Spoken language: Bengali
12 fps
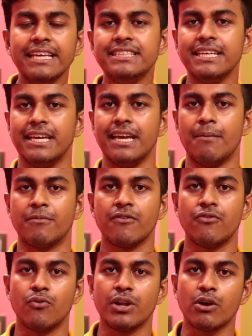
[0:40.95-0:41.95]
এই যে
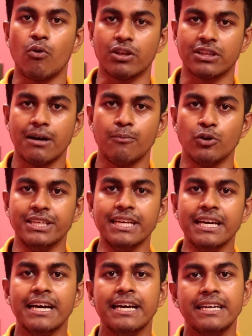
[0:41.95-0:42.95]
আমরা ফোনে কথা
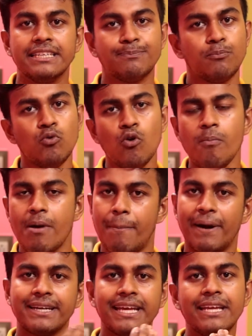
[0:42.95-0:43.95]
বলি পুরো
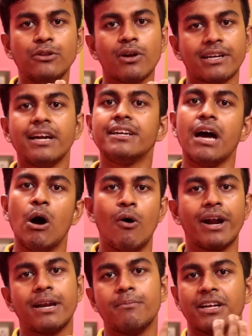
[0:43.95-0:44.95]
ব্যাপারটাই কিন্তু একটা
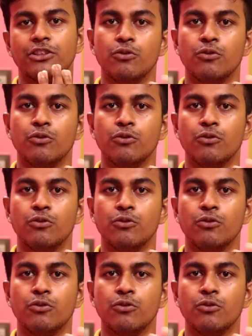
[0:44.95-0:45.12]
টাওয়ারের